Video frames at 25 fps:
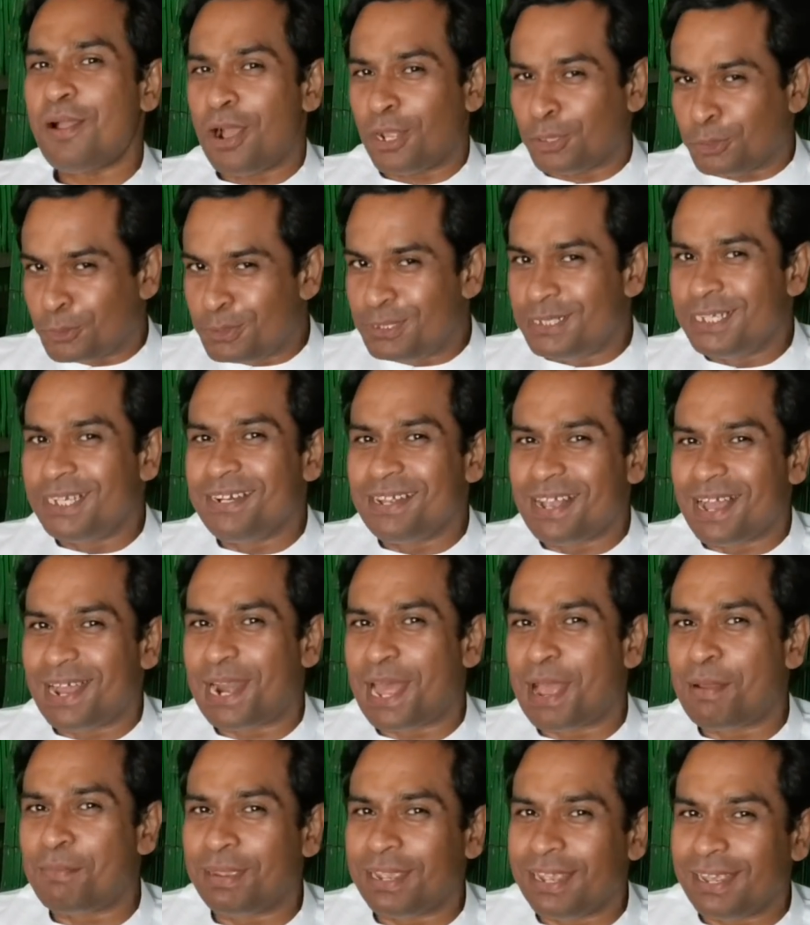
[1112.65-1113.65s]
अतुल जी इनका
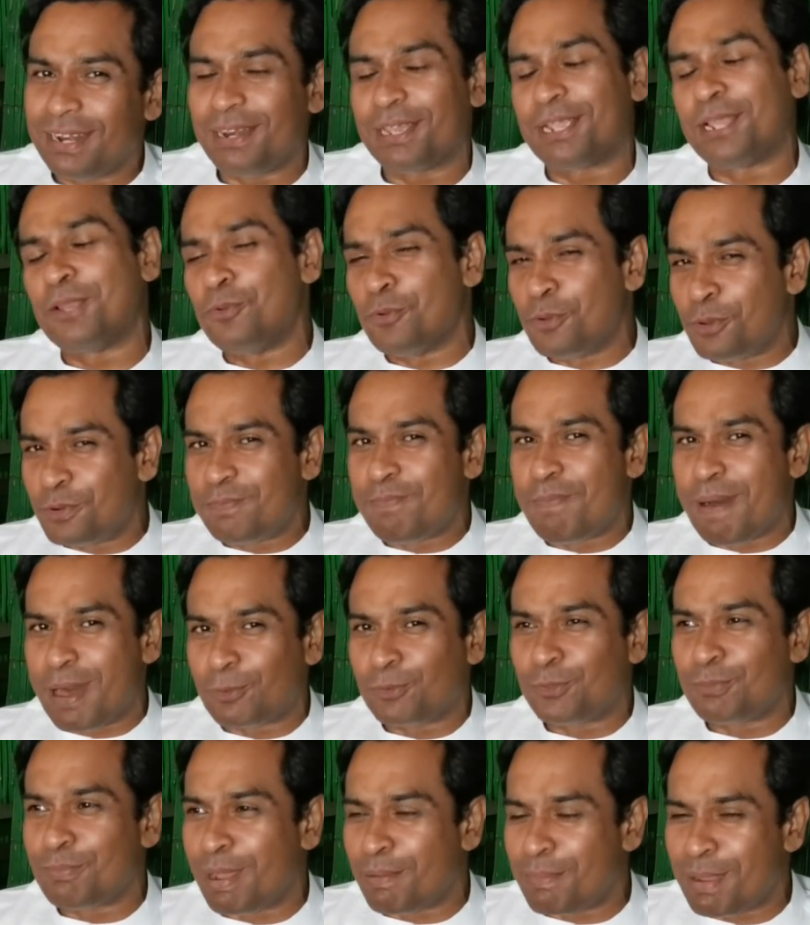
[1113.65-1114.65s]
नाम है लेकिन उर्फ
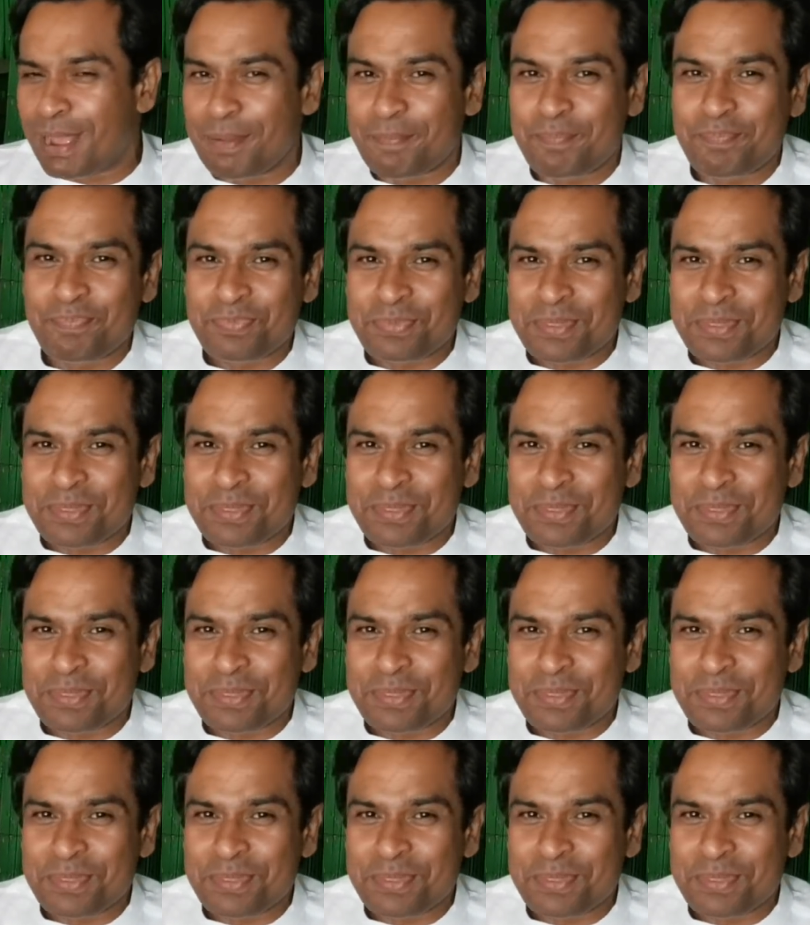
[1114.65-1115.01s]
बारूद बाबा